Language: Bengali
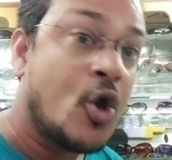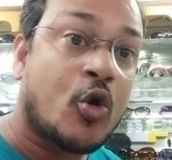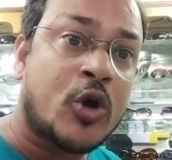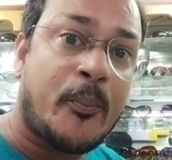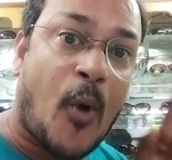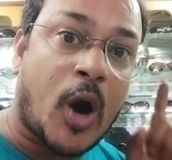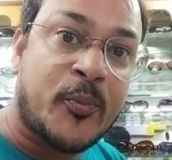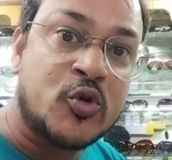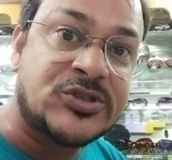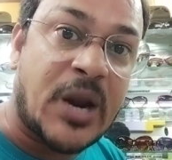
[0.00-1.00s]
কোনো
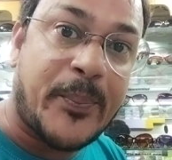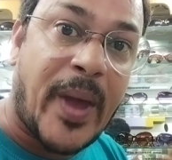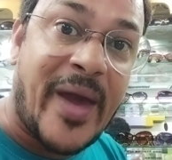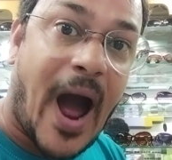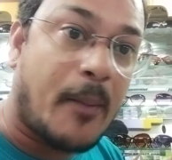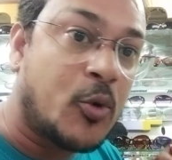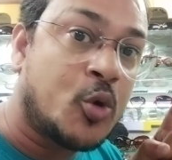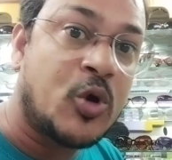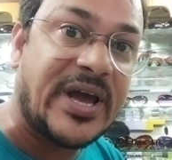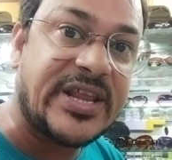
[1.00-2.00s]
পরপুরুষের প্রেমে
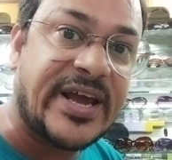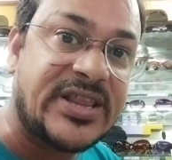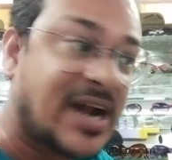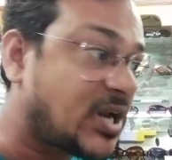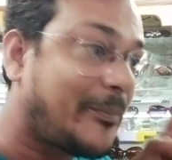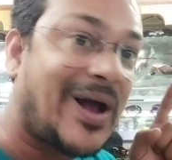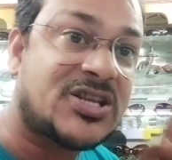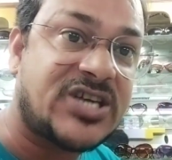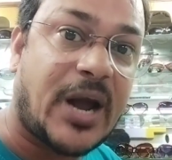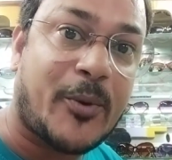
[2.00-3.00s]
হাবুডুবু খেতে খেতে একটা
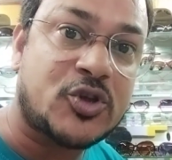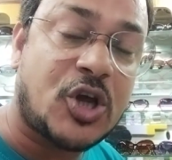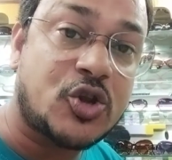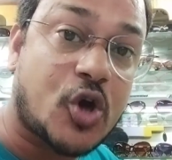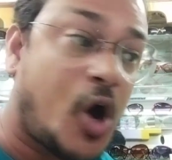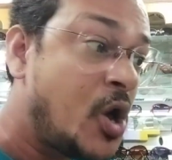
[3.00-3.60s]
বাচ্চাকে পর্যন্ত